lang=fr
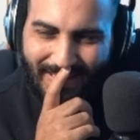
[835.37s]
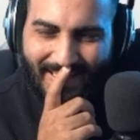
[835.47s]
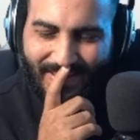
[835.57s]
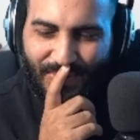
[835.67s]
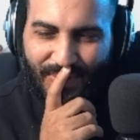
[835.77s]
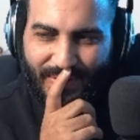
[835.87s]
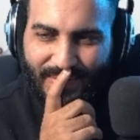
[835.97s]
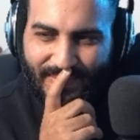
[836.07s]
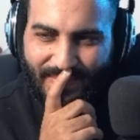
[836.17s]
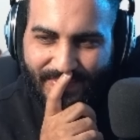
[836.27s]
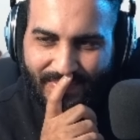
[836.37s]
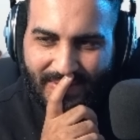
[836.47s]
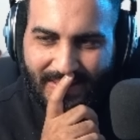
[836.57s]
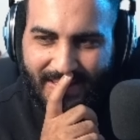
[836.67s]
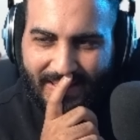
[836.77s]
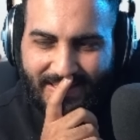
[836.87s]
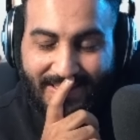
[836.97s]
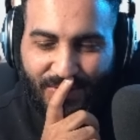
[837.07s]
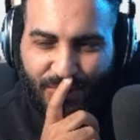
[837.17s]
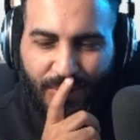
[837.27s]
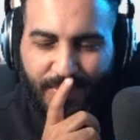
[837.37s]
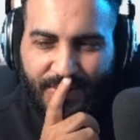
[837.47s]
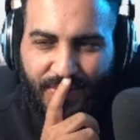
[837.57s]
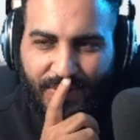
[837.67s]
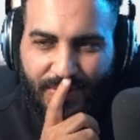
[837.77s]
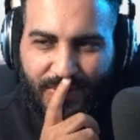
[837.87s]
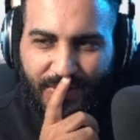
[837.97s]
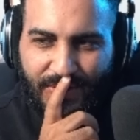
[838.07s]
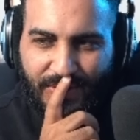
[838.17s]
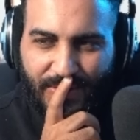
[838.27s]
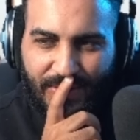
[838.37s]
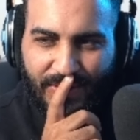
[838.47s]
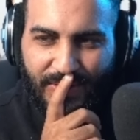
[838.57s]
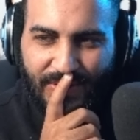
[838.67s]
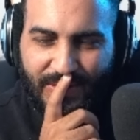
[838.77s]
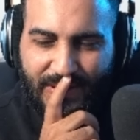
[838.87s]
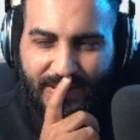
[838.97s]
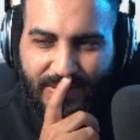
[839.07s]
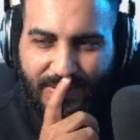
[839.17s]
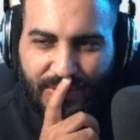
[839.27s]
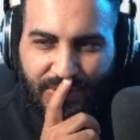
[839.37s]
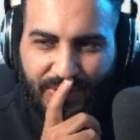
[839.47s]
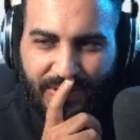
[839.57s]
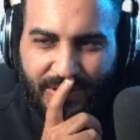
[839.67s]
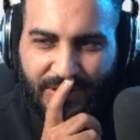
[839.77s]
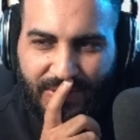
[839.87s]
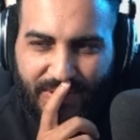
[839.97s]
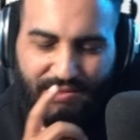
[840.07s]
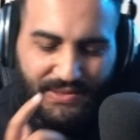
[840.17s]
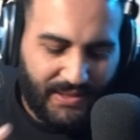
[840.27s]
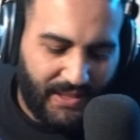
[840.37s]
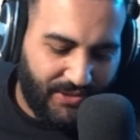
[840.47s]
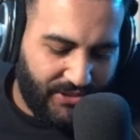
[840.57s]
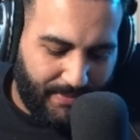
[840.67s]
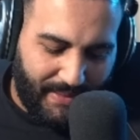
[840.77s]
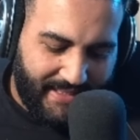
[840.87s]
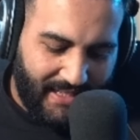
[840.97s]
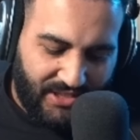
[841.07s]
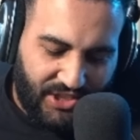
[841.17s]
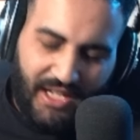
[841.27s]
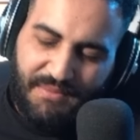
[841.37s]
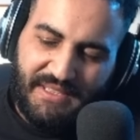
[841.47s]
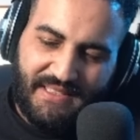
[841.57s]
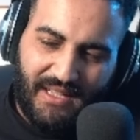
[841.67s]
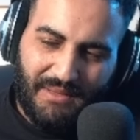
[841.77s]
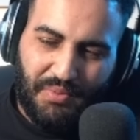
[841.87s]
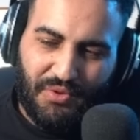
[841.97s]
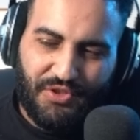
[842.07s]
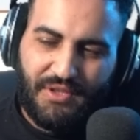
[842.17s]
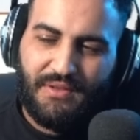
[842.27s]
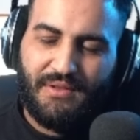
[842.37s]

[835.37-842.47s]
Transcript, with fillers: ah, c'est dur. C'est dur parce que je, je, je sais pas qui a il a, mais s'il est un peu jeune,